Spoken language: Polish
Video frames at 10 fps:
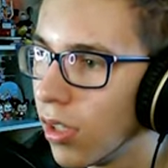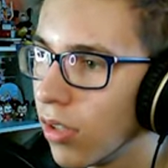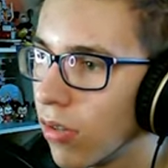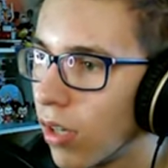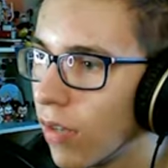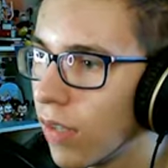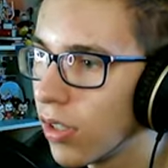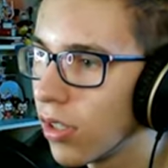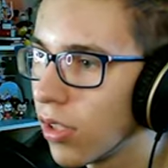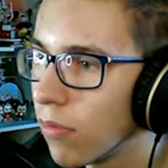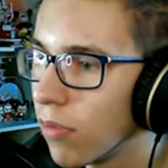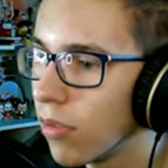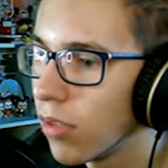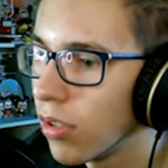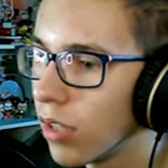trochę wiecie, tam
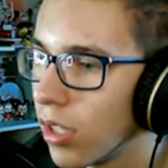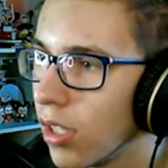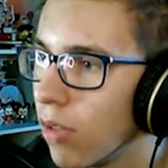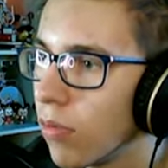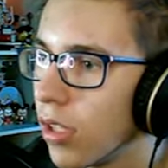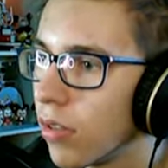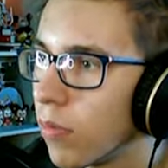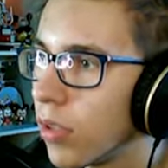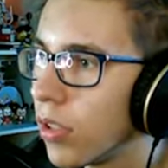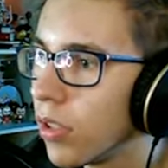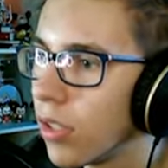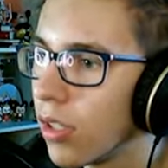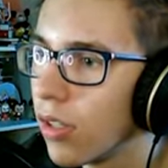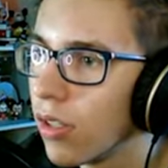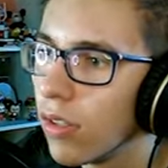trochę zgeneruje to moje
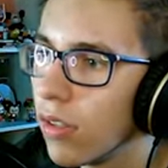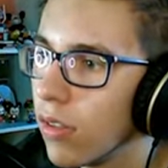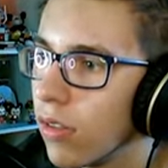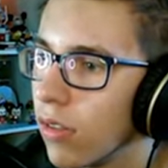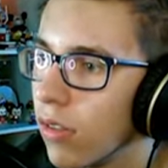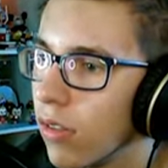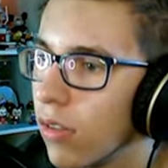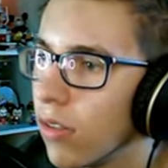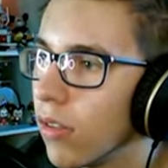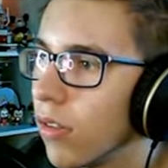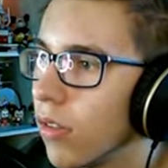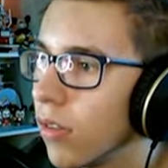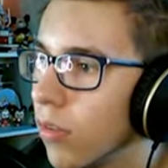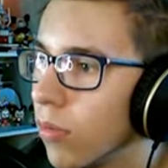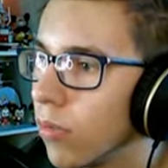ten.
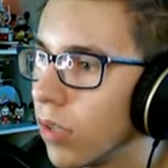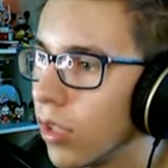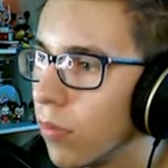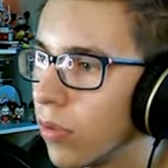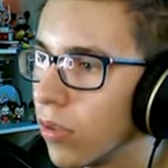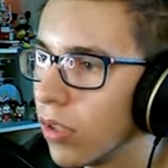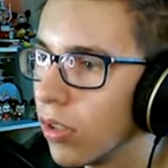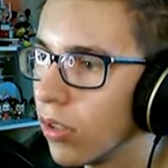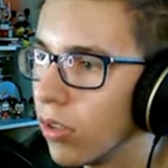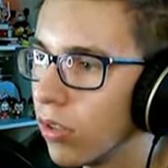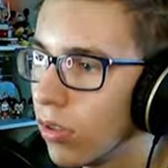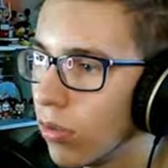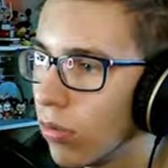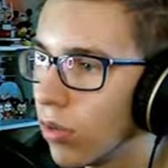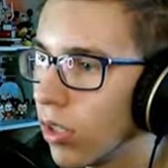E, tutaj można
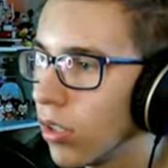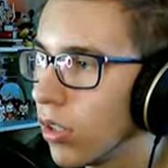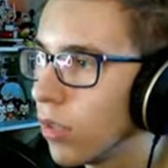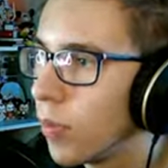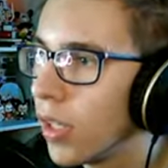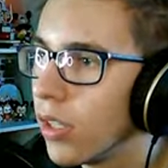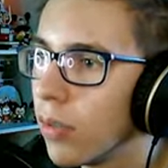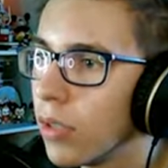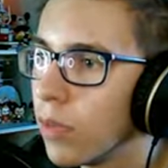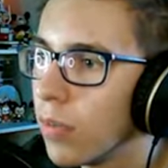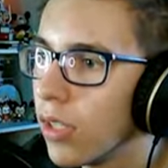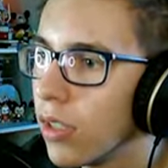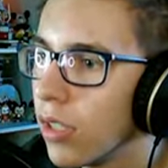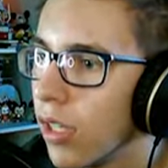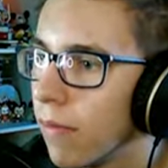iść, tutaj się spadnie
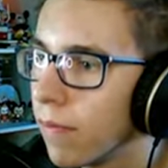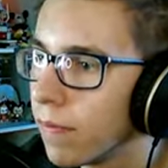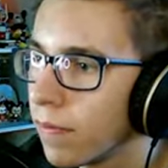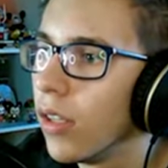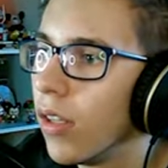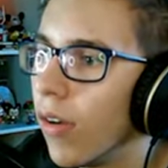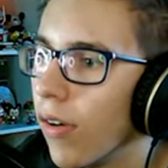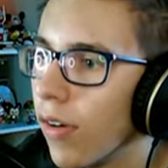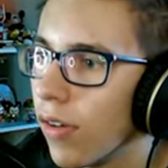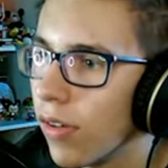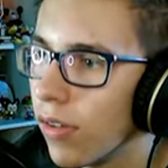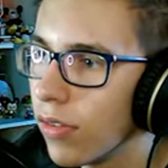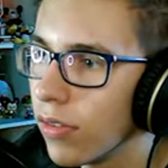bezpiecznie. A